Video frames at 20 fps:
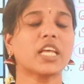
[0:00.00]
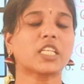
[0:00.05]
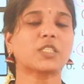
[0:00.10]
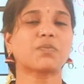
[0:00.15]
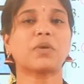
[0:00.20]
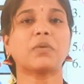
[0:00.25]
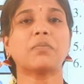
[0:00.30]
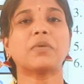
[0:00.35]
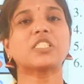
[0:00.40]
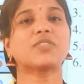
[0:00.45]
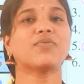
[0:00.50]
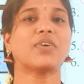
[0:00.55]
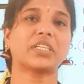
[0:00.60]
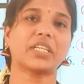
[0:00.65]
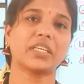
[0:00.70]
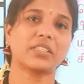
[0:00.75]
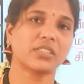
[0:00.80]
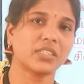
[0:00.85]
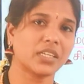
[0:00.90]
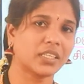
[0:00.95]
தி எக்ஸ்பிரிமெண்ட்ஸ்
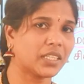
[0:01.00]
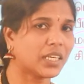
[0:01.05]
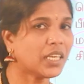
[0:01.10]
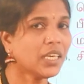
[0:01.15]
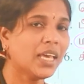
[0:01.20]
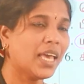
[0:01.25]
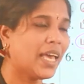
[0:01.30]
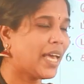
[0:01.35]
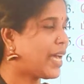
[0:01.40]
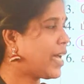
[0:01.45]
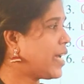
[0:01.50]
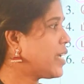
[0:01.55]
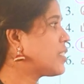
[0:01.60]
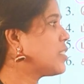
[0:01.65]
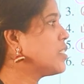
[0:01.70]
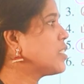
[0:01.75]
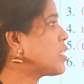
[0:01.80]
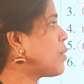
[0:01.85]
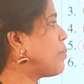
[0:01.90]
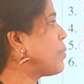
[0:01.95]
ஃபார் டெஸ்டிங் தி
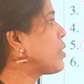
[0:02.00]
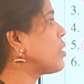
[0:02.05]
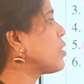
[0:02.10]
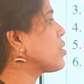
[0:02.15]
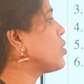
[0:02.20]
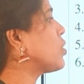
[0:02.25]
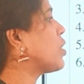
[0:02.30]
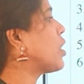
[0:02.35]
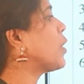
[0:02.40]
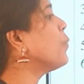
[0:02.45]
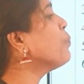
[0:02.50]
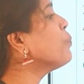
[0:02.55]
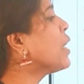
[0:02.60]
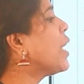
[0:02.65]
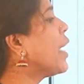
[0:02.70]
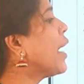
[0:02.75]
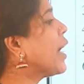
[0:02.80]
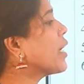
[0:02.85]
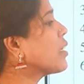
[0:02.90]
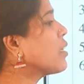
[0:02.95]
ஆசிட்ஸ் அப்படிங்கிற சொல்கிறாங்க
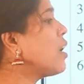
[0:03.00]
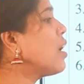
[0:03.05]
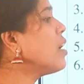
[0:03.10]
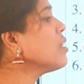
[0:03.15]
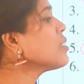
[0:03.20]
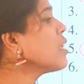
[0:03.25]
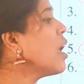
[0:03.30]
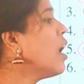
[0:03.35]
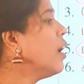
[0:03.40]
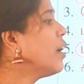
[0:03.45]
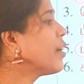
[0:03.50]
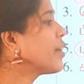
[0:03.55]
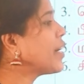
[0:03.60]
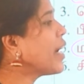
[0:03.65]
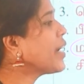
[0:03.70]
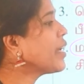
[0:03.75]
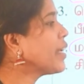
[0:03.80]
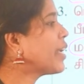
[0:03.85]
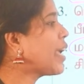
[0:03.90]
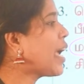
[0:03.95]
அட் லாஸ்ட்
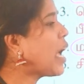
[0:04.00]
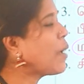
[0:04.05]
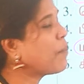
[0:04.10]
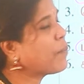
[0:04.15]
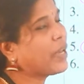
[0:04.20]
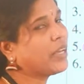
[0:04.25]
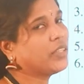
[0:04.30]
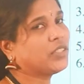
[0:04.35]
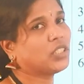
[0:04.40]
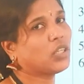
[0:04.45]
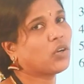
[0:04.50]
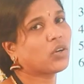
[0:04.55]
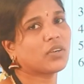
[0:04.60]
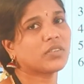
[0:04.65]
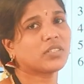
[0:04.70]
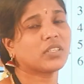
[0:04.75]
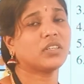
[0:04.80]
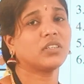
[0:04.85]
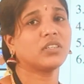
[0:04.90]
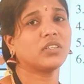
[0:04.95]
ரெட் கேபேஜ்
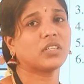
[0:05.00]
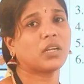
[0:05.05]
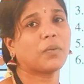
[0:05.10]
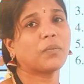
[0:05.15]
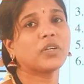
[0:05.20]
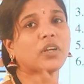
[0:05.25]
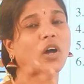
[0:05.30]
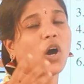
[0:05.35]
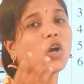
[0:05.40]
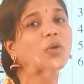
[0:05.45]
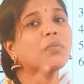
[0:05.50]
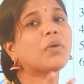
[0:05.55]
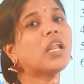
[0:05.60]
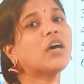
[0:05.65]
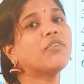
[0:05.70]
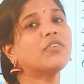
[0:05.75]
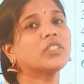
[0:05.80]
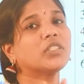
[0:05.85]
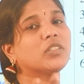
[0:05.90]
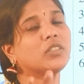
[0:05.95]
ஓகே ஸோ நம்ம
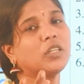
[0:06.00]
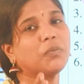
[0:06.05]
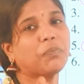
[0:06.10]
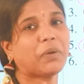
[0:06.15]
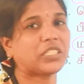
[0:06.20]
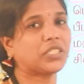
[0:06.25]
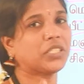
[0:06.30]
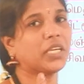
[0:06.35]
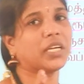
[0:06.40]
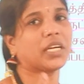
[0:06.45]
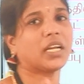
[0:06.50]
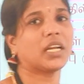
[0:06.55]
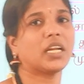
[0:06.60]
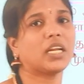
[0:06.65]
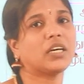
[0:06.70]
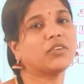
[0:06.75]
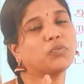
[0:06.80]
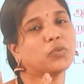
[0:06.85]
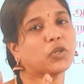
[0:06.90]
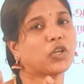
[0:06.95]
நார்மலாக வந்து இந்த பச்சை
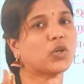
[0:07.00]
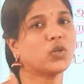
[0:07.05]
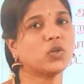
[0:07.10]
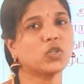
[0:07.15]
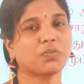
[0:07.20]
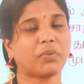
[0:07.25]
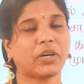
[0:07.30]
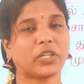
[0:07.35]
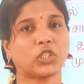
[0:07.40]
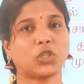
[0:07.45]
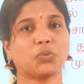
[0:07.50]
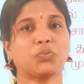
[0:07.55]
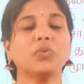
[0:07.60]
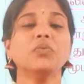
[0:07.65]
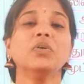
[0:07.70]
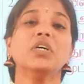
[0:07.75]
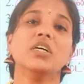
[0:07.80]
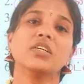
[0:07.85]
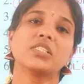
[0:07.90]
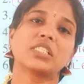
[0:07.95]
கலரில் முட்டைகோஸ்
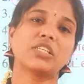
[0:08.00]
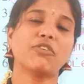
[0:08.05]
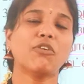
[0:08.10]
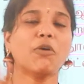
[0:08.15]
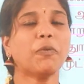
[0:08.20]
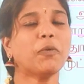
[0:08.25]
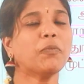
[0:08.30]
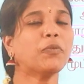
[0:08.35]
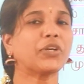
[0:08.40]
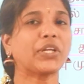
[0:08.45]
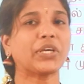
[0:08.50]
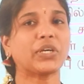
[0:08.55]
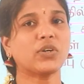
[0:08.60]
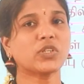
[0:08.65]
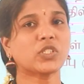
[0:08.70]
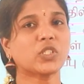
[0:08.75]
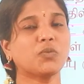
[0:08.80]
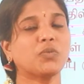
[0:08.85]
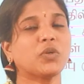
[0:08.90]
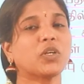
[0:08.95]
பார்த்துருக்கோம் சிவப்பு
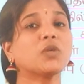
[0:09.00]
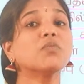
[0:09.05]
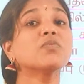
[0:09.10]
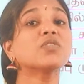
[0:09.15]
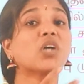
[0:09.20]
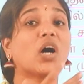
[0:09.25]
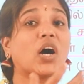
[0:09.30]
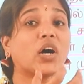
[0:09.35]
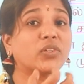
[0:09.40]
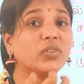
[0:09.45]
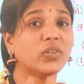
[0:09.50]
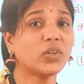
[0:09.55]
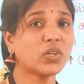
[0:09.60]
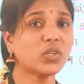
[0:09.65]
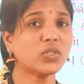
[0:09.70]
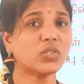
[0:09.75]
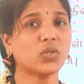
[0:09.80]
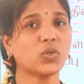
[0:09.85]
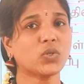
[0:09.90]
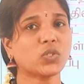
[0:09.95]
முட்டைகோஸும் இருக்கும் ஸோ
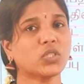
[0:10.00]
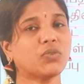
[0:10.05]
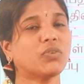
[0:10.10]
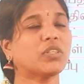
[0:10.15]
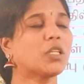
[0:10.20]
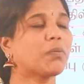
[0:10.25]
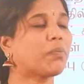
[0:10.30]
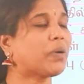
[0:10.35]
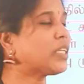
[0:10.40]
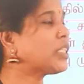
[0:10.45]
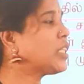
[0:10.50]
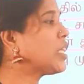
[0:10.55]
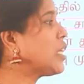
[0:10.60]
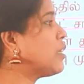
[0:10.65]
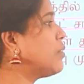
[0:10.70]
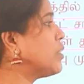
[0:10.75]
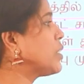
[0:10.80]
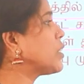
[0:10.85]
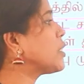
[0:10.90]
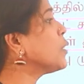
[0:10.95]
அதோட ஜூஸும் வந்து
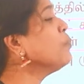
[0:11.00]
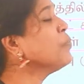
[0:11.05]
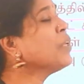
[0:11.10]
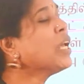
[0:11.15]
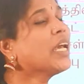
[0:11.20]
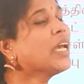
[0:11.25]
பார்த்திங்கன்னா வந்துட்டு